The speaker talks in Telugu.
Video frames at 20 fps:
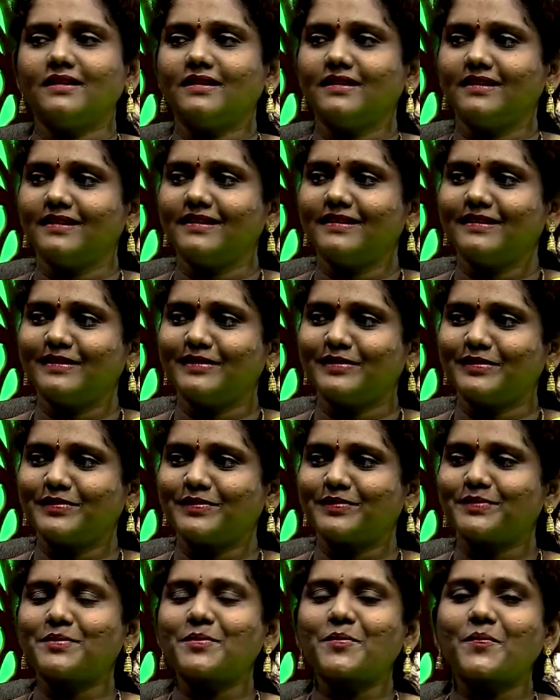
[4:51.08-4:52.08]
బిజీగా ఉంటారు
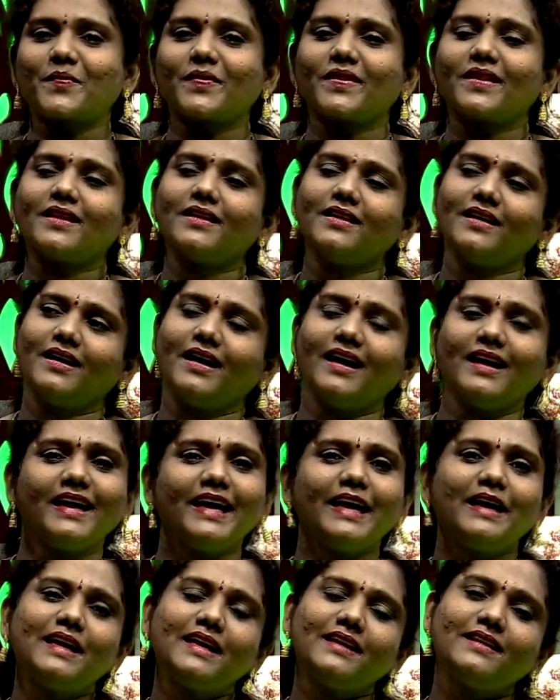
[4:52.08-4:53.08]
కాబట్టి అలా
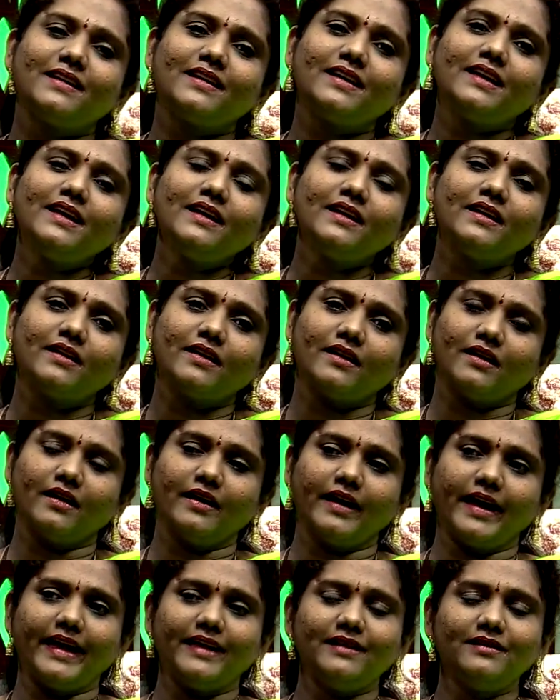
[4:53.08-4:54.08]
ఏం లేదండి
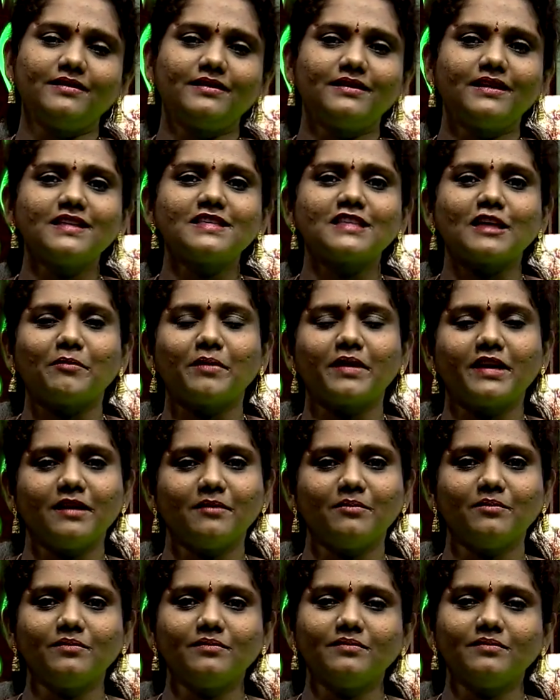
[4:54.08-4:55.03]
ఎంత సమయం